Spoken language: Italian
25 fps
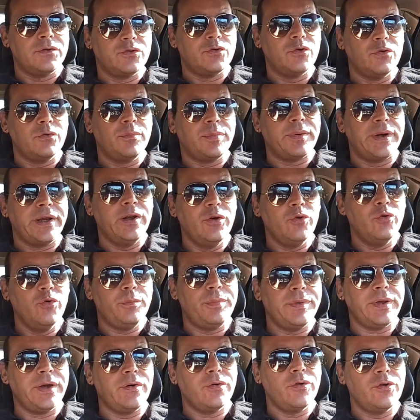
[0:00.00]
Sopra i
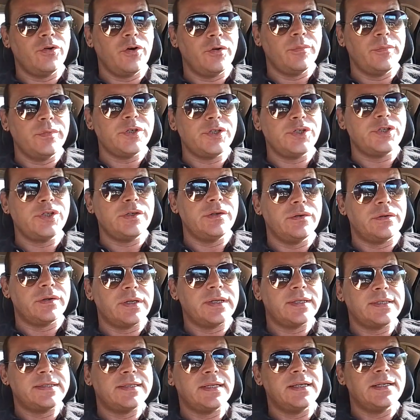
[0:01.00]
lupi economici non
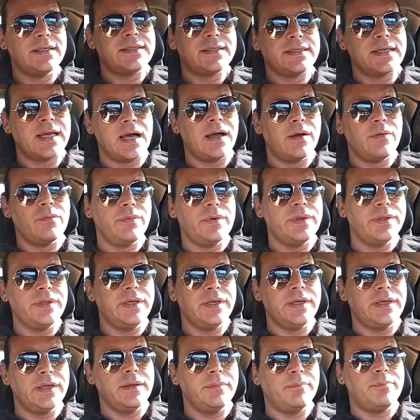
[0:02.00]
resta il sangue
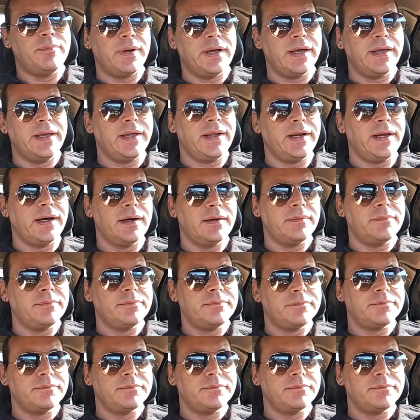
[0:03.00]
di chi pagherà